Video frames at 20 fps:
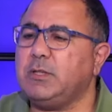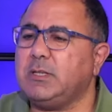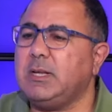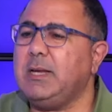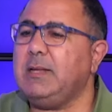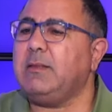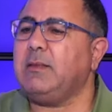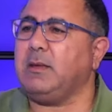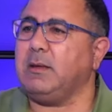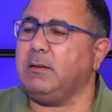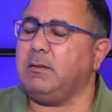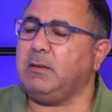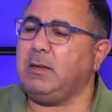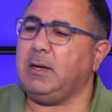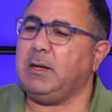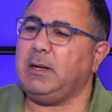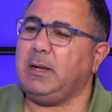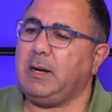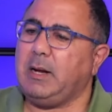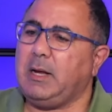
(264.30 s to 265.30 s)
ايد كيت
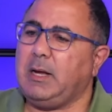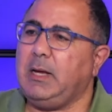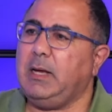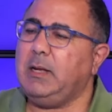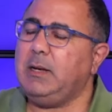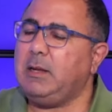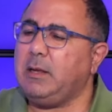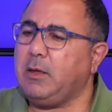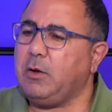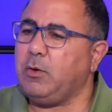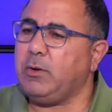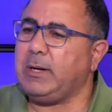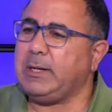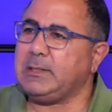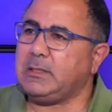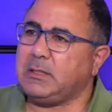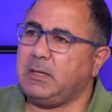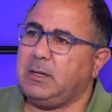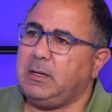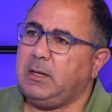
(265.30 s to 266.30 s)
يعني رح اقول لك اياهم على
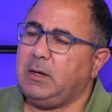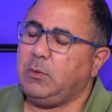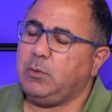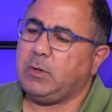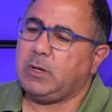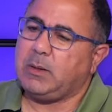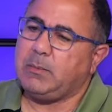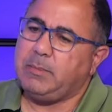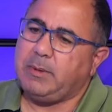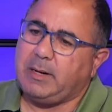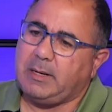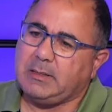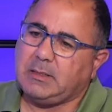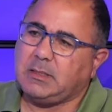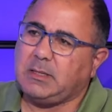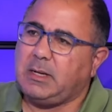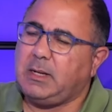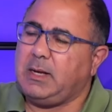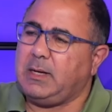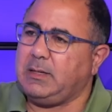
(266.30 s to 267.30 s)
السريع ونخبر على
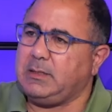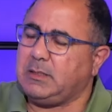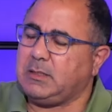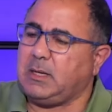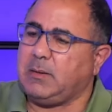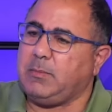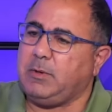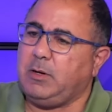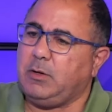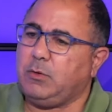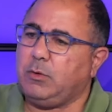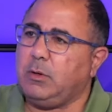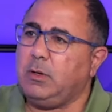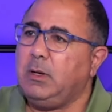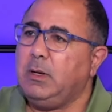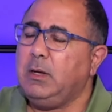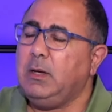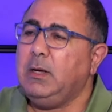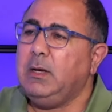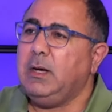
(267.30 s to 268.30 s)
السريع عن استعمالتهم
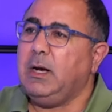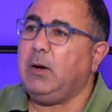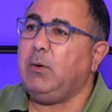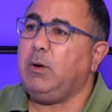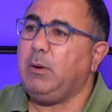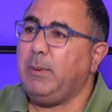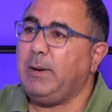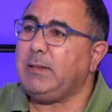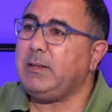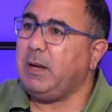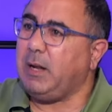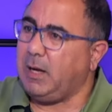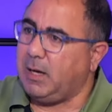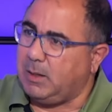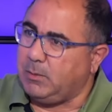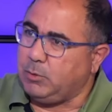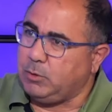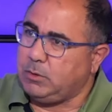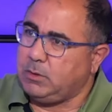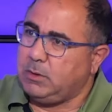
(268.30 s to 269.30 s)
yeah. اول وحده
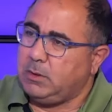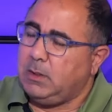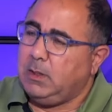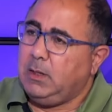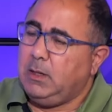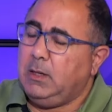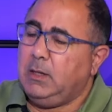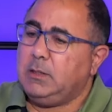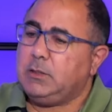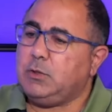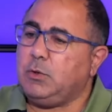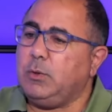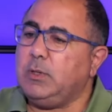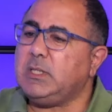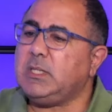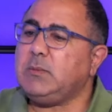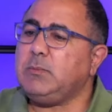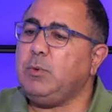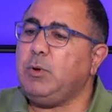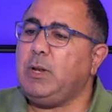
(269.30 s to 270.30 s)
الحامض اوكي سو so
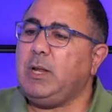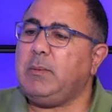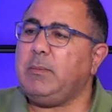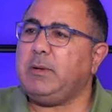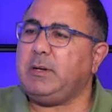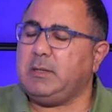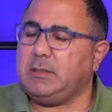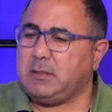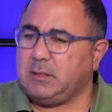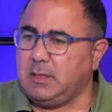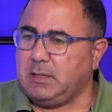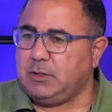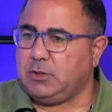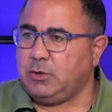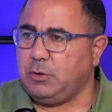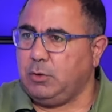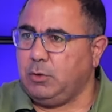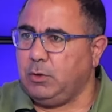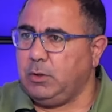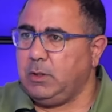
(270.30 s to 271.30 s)
اسمه ليمون اسنشال
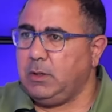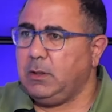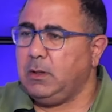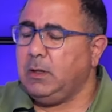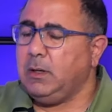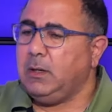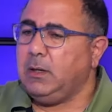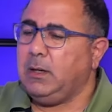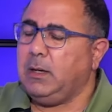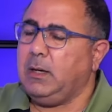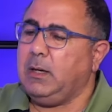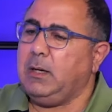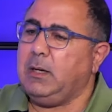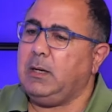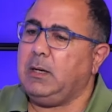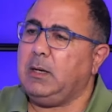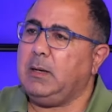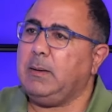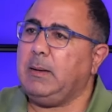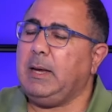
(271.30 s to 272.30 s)
اويل
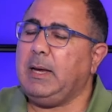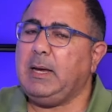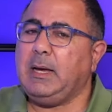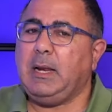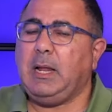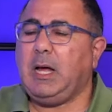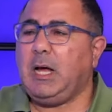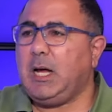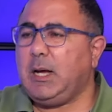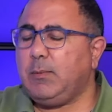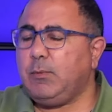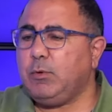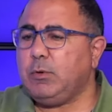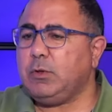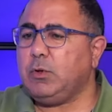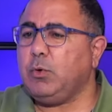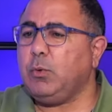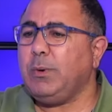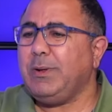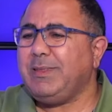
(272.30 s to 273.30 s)
الحامض
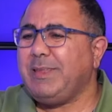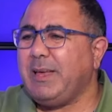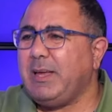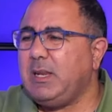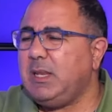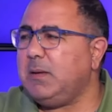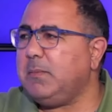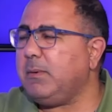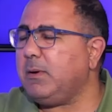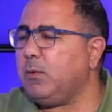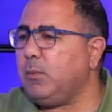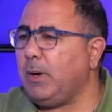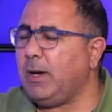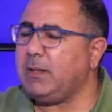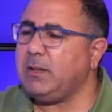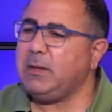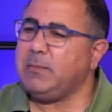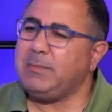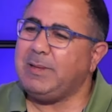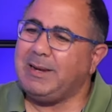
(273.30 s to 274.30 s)
هو تقريبا
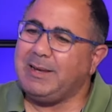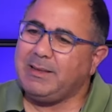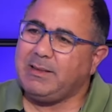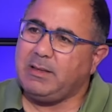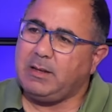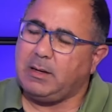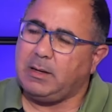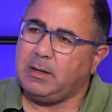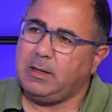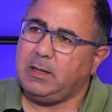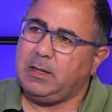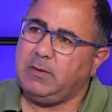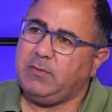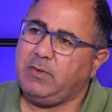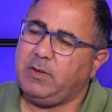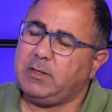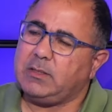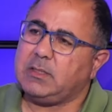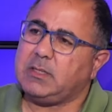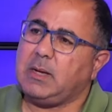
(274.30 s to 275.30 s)
وحده من الكتير قليل
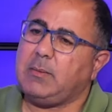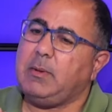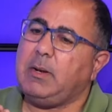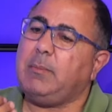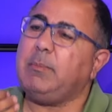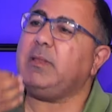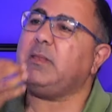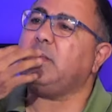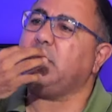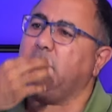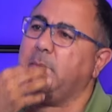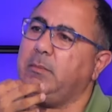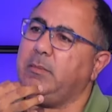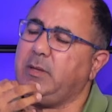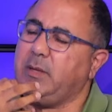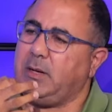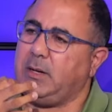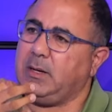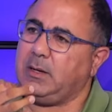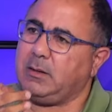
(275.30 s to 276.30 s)
فينا نستعملها بالتم
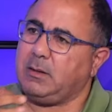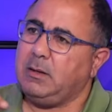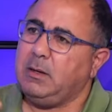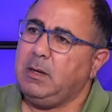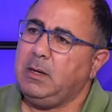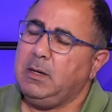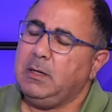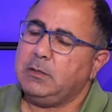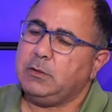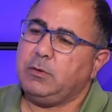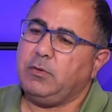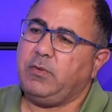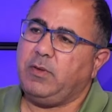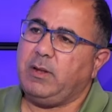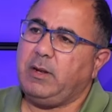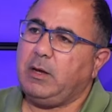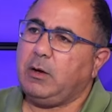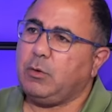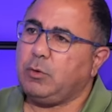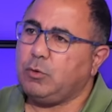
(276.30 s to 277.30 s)
دايركت سو فينا
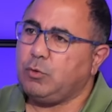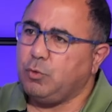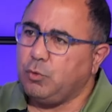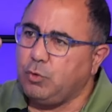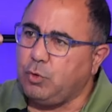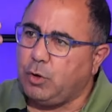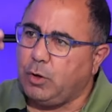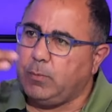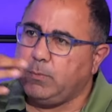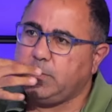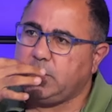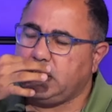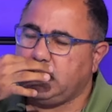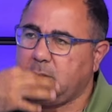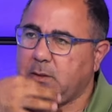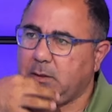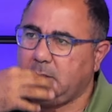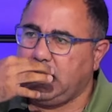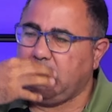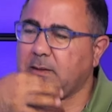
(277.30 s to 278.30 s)
ناخذ تو دروبس
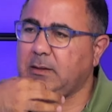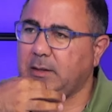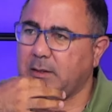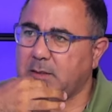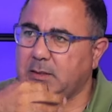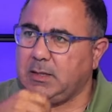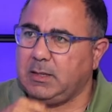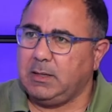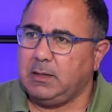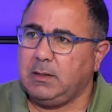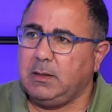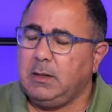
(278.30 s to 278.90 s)
تحت اللسان